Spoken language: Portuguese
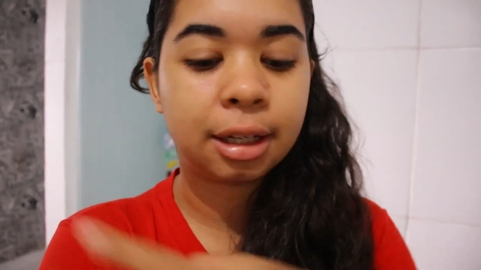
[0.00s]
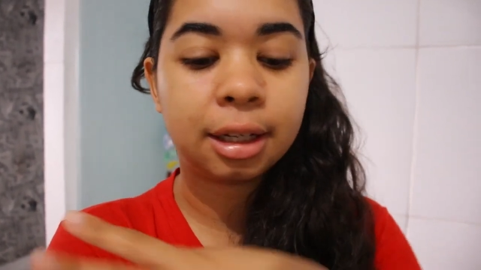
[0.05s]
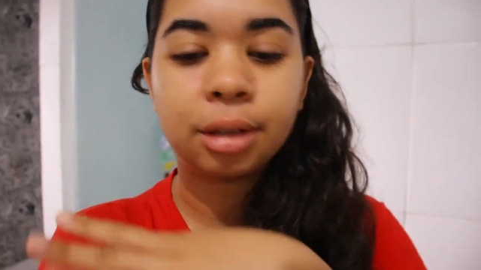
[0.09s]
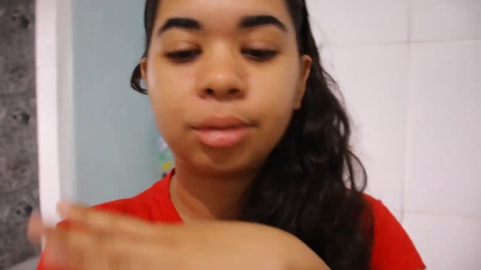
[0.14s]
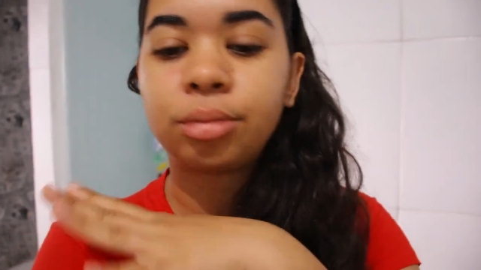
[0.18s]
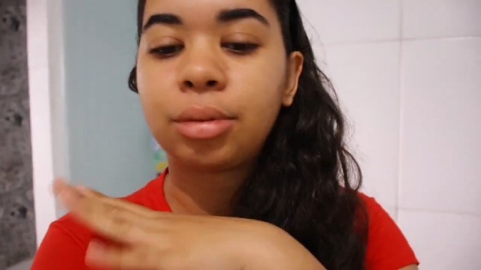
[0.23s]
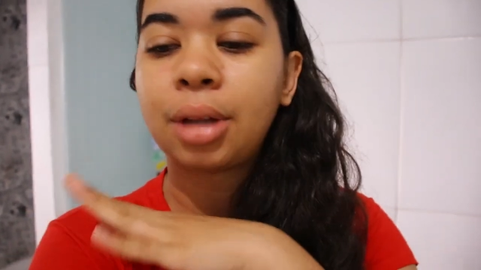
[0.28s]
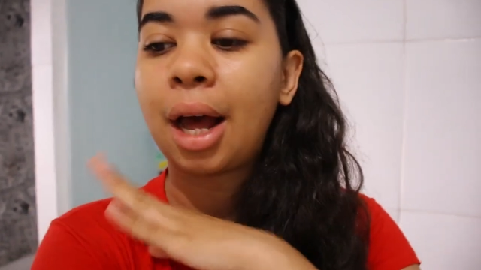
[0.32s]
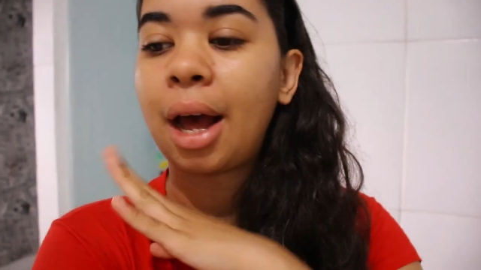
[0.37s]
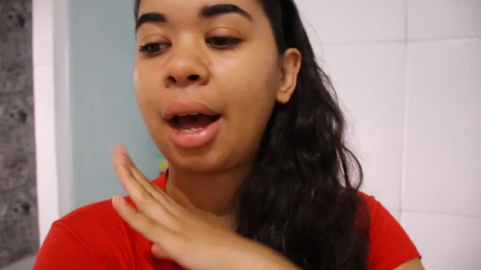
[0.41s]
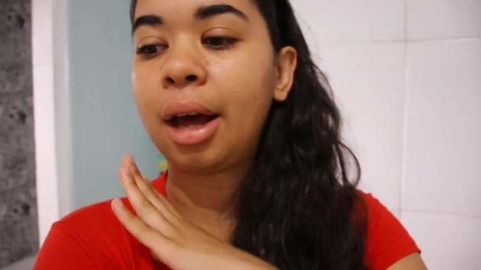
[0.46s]

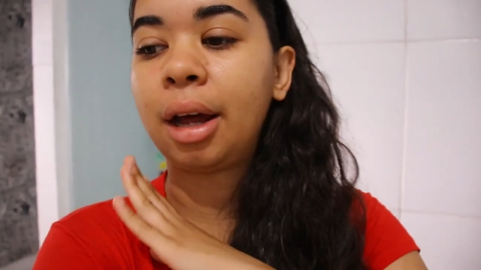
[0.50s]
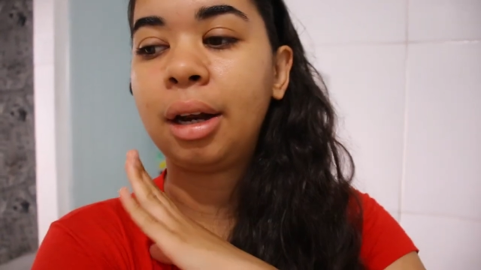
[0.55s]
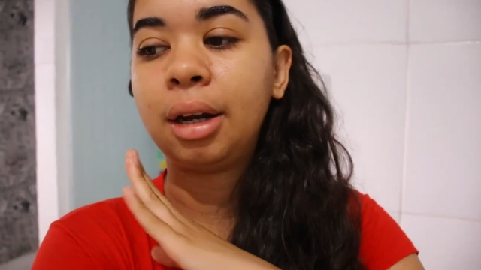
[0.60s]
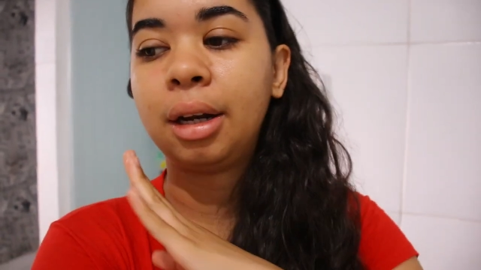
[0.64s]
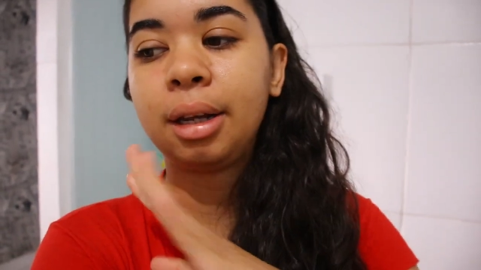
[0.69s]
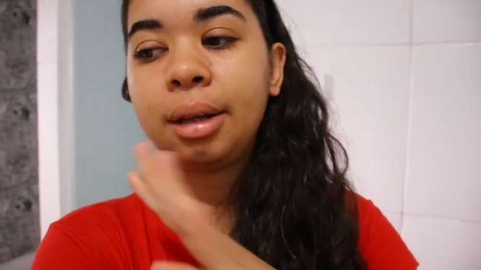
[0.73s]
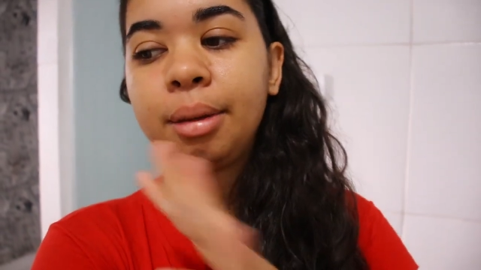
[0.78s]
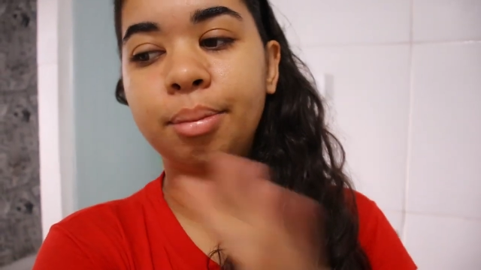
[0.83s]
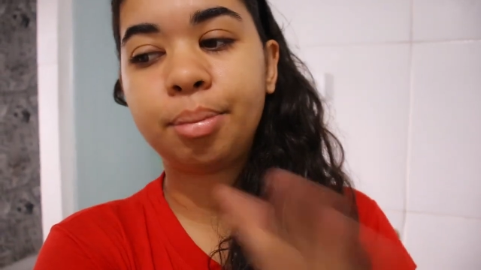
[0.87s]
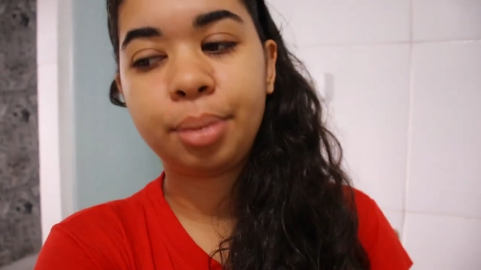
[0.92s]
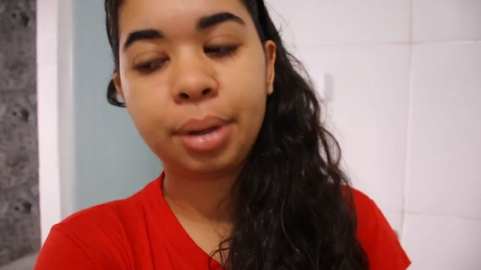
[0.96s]
não tá
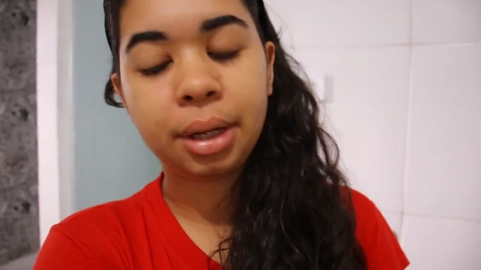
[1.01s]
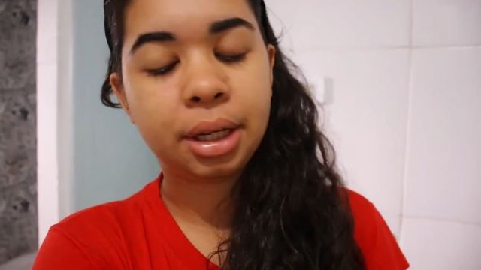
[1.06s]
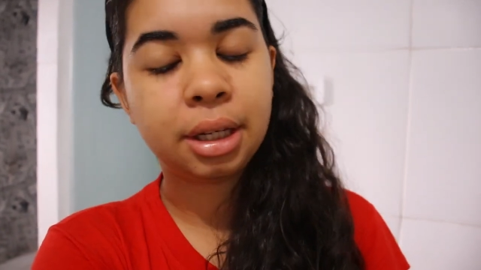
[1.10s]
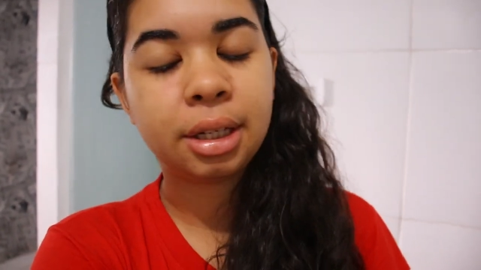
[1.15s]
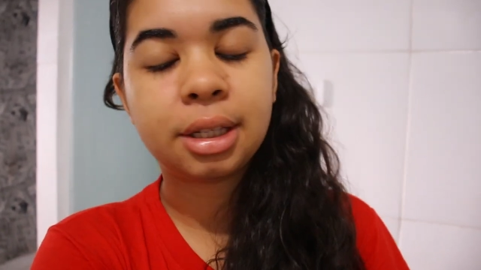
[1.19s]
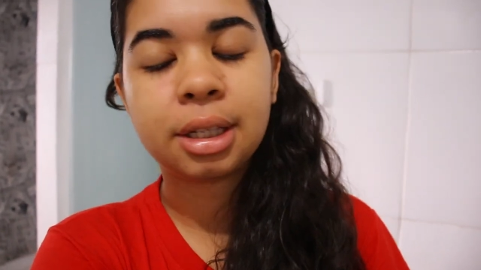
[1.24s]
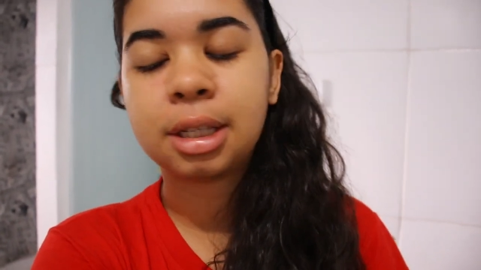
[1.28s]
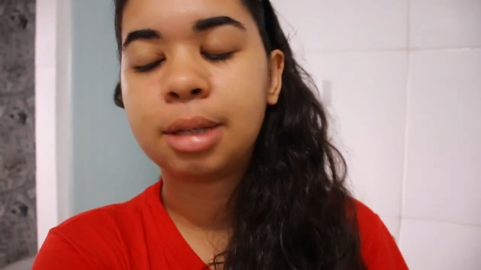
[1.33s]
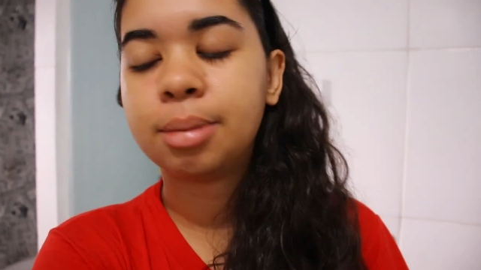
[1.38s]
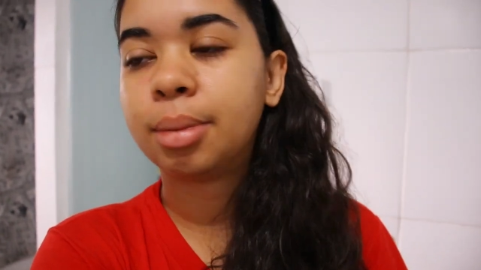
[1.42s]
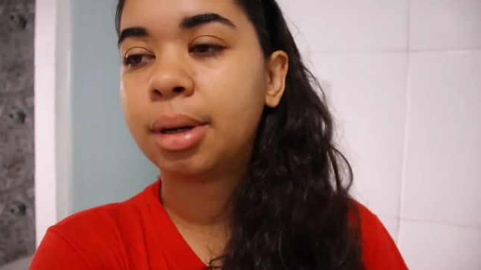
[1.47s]

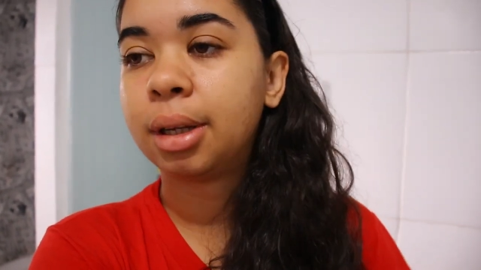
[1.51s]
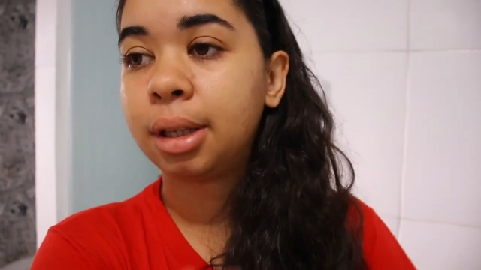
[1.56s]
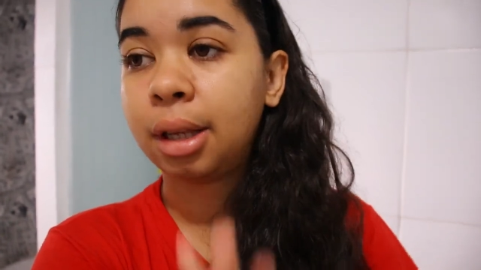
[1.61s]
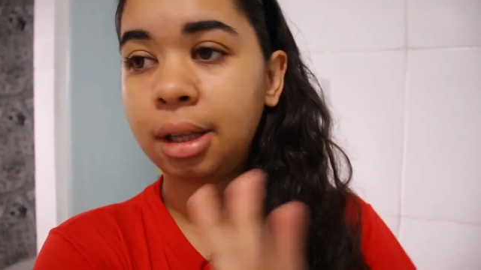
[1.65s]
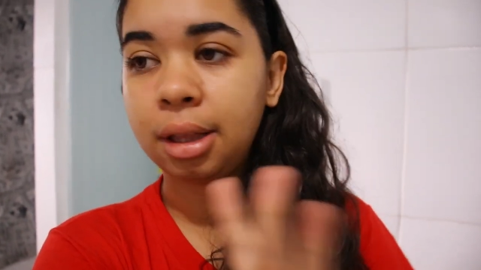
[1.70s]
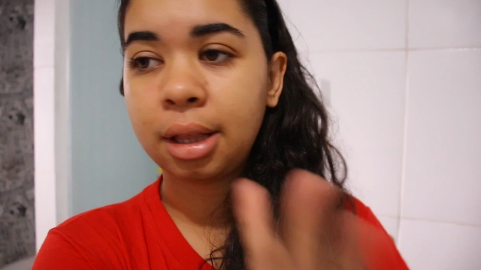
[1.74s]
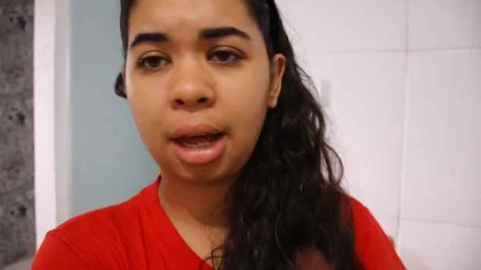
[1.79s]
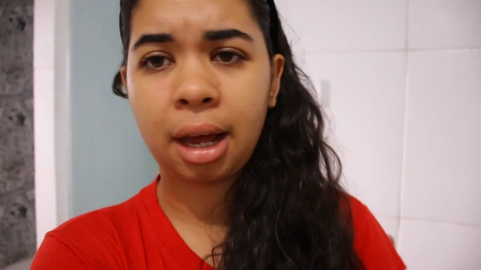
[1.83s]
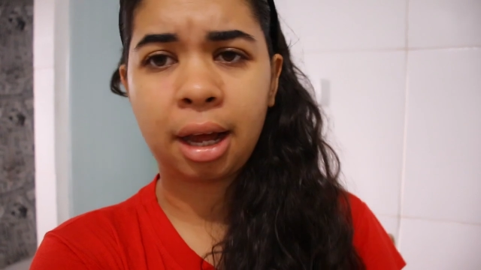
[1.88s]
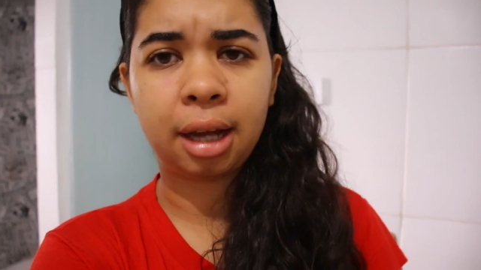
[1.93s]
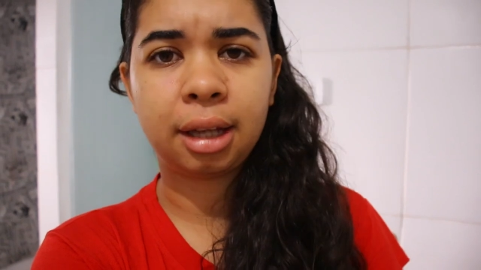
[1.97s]
limpíssima
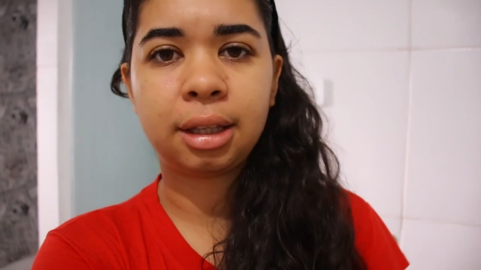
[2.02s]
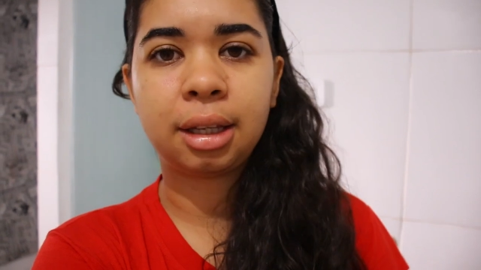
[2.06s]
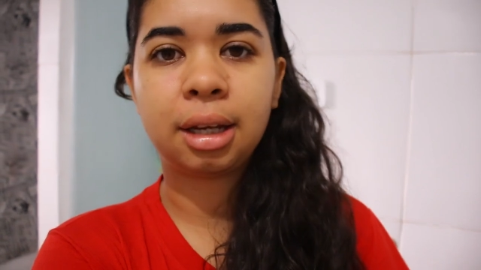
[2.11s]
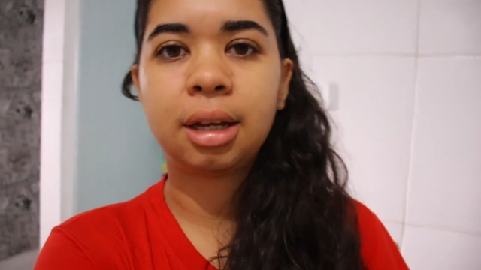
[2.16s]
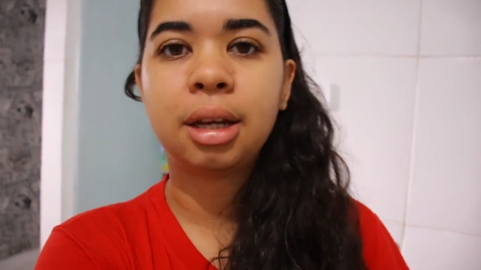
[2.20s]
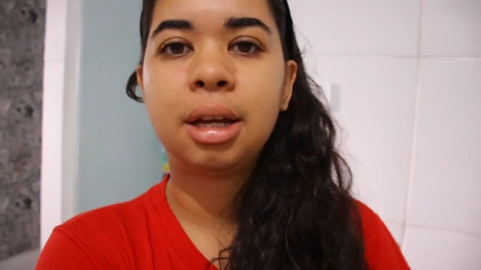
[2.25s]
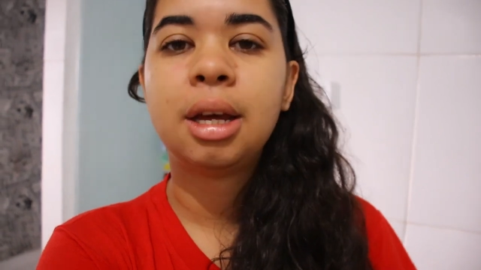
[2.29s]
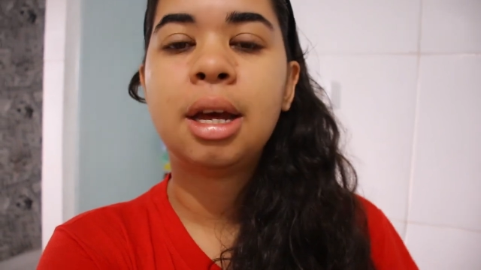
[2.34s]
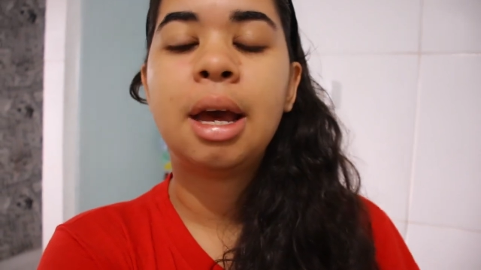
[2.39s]
nem nada.